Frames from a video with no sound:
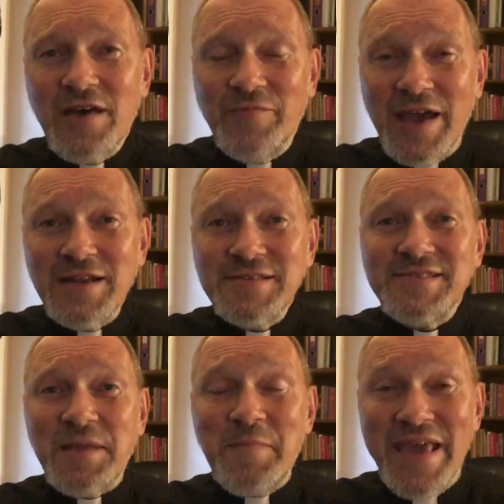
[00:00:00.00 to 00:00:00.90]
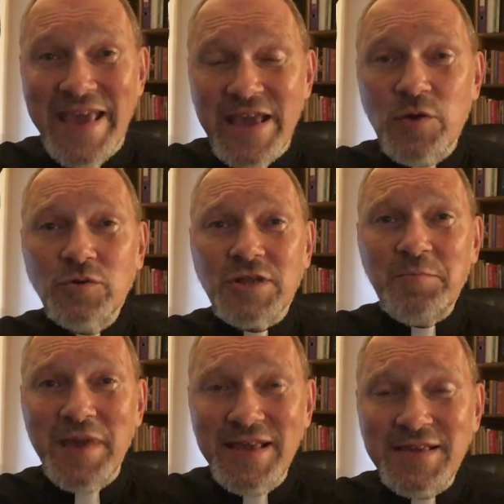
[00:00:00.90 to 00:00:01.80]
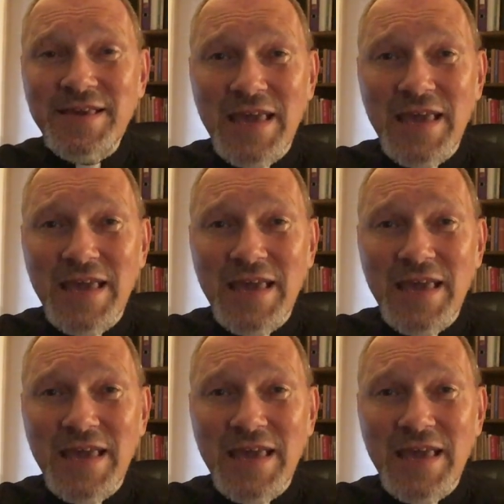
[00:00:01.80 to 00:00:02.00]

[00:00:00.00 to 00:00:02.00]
weil es dem Ego, dem Ich